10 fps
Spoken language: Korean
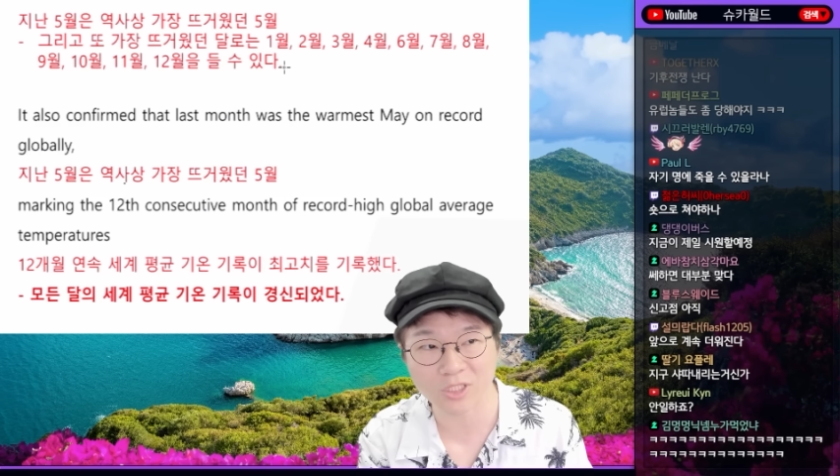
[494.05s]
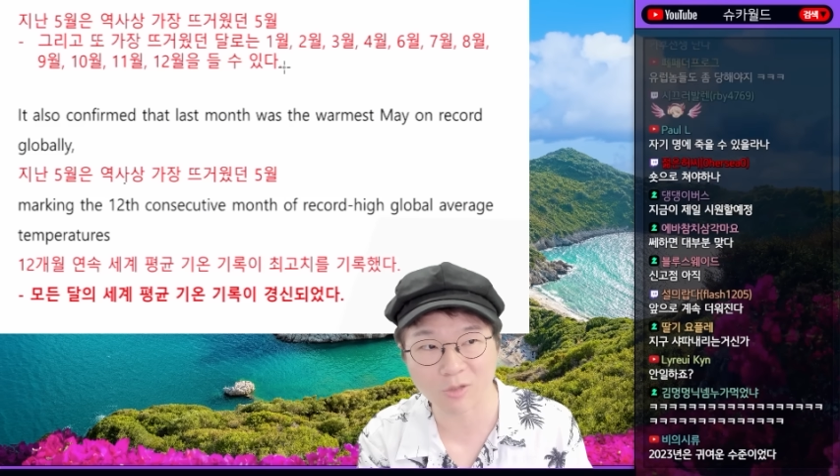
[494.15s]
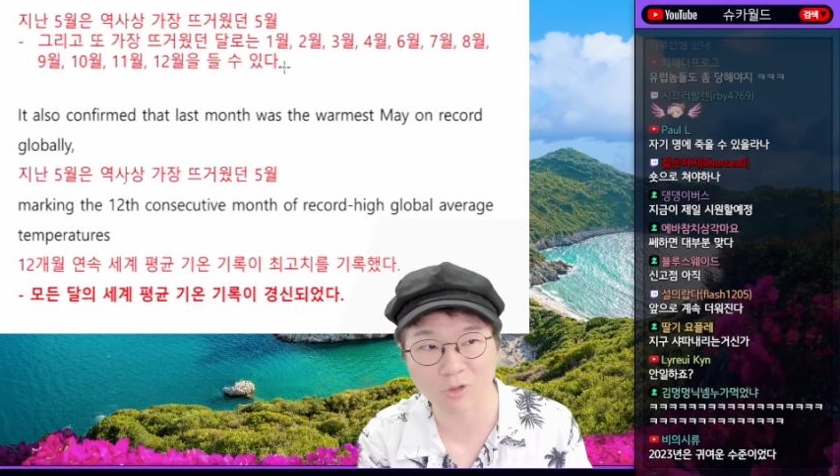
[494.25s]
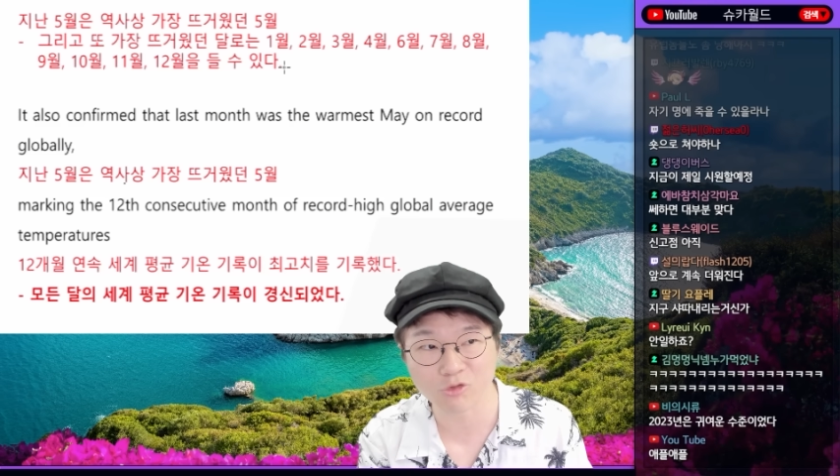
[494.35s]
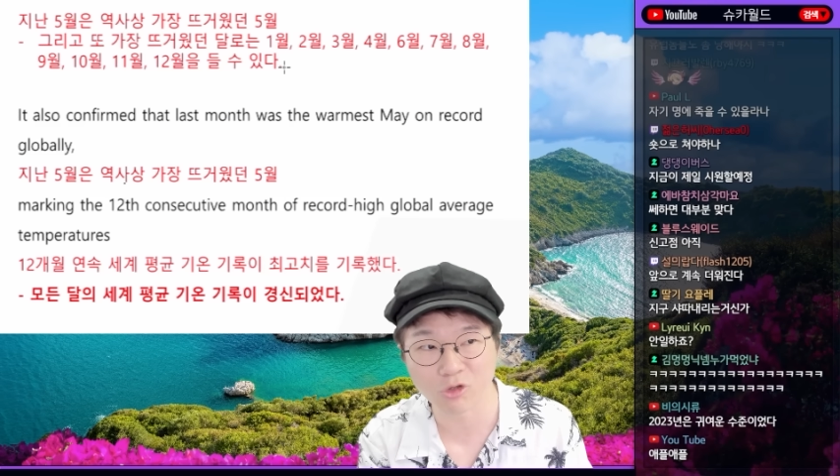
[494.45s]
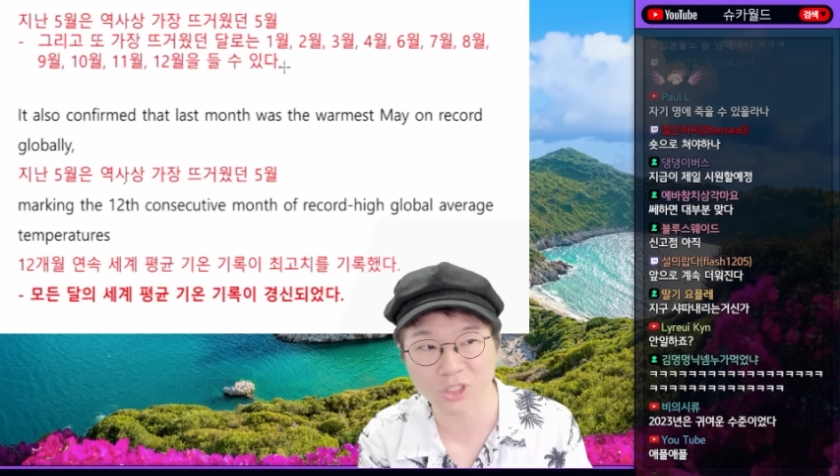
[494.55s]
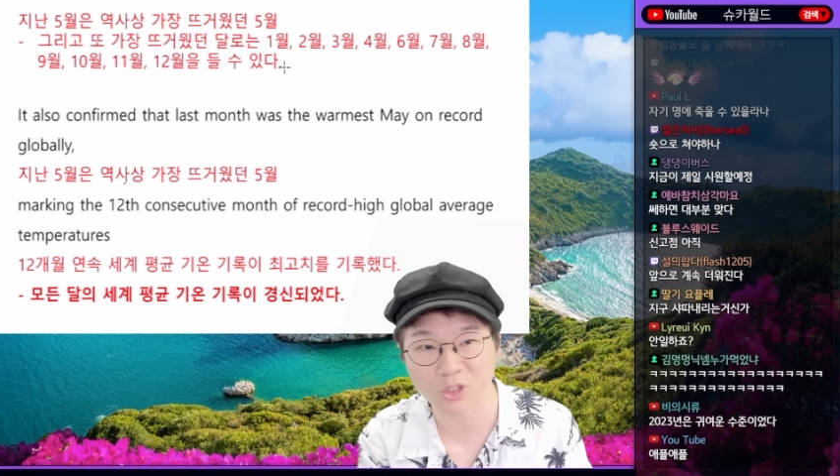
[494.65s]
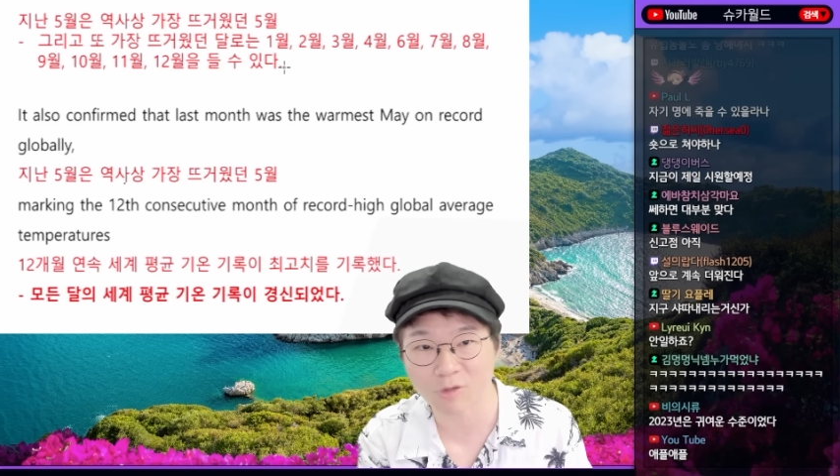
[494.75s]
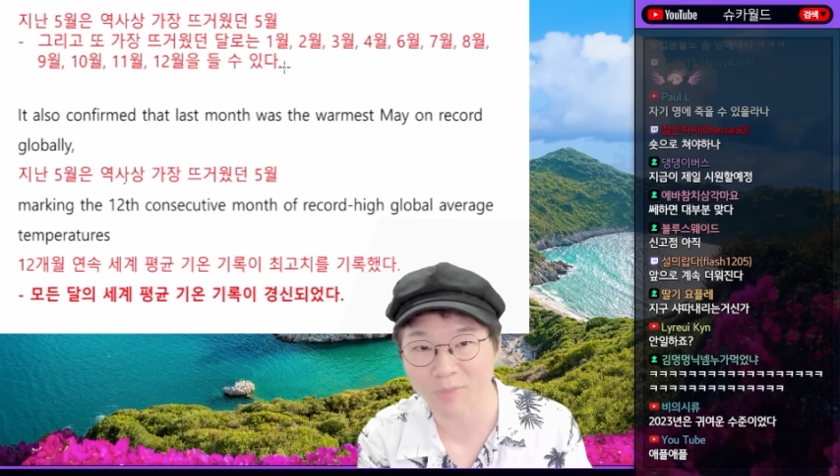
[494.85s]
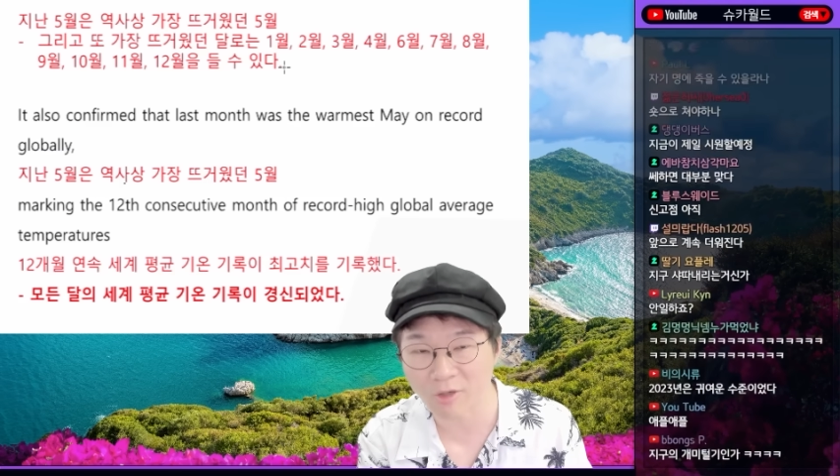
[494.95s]
4월, 6월,
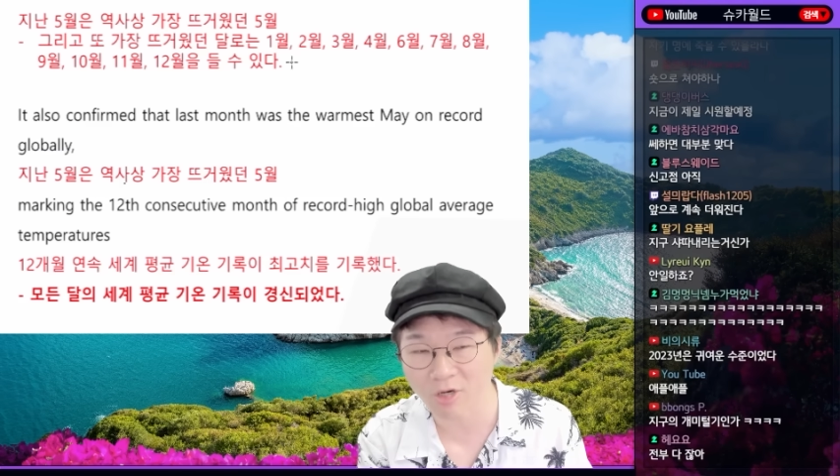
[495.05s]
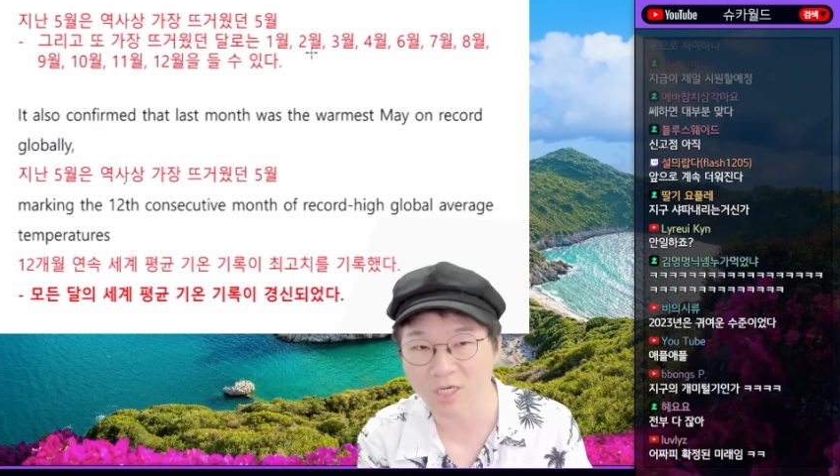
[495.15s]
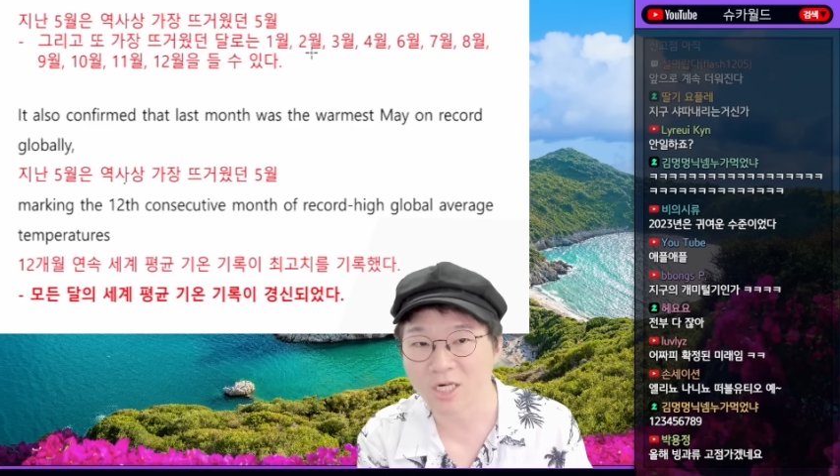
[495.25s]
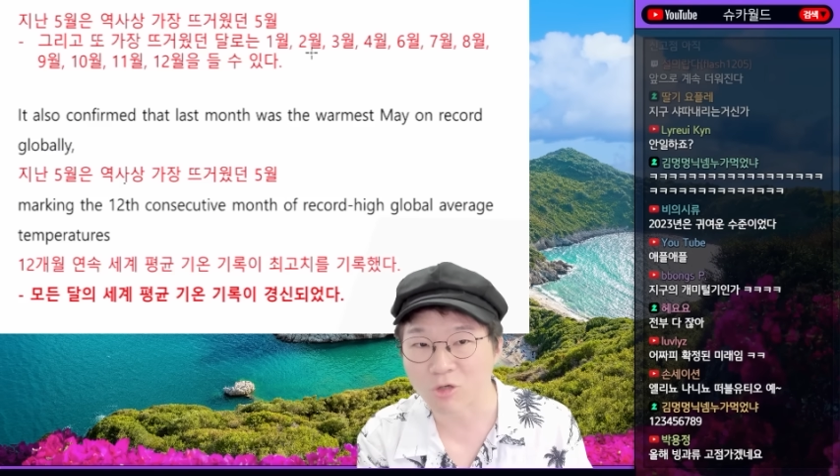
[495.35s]
7월, 8월,